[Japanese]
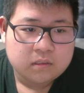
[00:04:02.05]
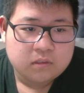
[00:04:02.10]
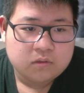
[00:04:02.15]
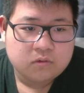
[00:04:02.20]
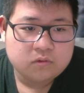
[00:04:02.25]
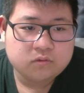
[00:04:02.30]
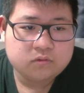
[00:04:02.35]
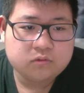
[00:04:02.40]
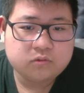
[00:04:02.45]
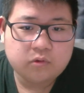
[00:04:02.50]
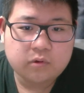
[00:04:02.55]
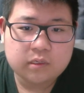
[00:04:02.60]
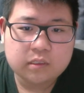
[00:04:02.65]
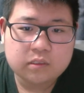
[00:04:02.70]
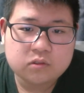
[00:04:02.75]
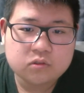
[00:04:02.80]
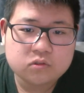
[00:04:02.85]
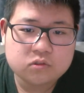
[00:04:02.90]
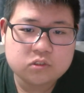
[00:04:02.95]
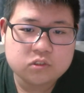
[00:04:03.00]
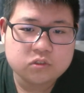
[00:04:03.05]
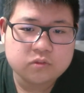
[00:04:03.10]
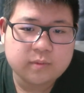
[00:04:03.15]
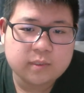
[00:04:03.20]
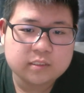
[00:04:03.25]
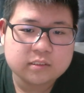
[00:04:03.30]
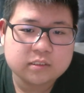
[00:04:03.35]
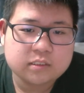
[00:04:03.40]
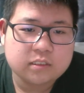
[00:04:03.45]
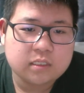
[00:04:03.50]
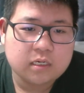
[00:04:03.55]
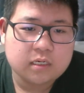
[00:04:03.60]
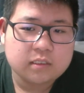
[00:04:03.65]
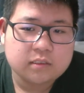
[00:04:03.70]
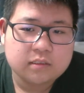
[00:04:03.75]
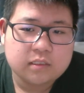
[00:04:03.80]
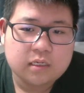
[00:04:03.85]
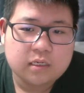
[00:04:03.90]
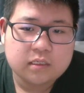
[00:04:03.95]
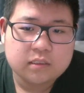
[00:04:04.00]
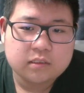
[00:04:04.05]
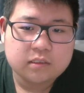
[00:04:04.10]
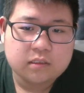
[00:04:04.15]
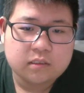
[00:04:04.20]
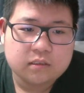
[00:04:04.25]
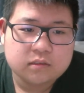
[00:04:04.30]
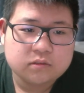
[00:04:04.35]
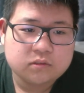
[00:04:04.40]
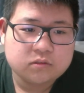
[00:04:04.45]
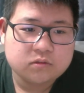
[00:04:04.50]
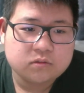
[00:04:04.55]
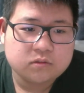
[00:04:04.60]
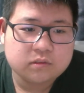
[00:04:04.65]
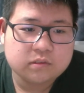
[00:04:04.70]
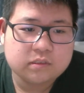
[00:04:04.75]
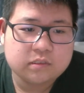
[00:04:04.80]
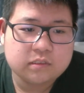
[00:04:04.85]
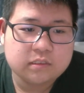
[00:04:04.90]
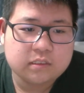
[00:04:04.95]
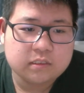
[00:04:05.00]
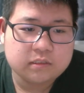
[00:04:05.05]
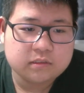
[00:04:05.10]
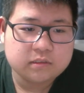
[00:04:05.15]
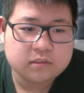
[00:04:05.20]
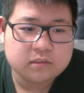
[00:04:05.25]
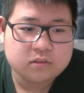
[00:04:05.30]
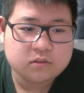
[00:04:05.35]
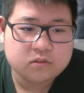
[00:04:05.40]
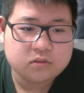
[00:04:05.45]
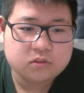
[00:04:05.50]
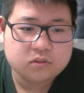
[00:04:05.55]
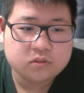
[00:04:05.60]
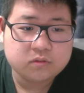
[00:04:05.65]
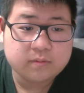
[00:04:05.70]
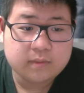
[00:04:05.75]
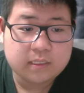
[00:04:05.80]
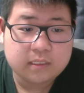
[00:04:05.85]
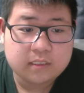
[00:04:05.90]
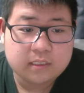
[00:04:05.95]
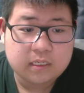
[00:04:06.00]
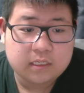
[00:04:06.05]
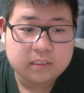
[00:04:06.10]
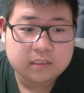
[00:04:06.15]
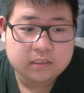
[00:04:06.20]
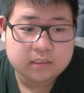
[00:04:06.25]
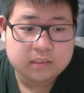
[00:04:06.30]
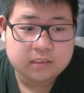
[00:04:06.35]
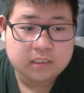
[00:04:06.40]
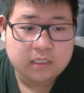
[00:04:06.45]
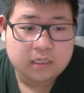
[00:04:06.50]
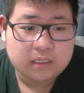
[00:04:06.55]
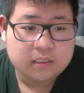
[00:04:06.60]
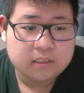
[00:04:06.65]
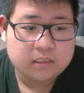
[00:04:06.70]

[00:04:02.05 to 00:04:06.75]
本当俺 YouTuber 好きだからな。ちょっとツイキャス YouTuber 以外いいや。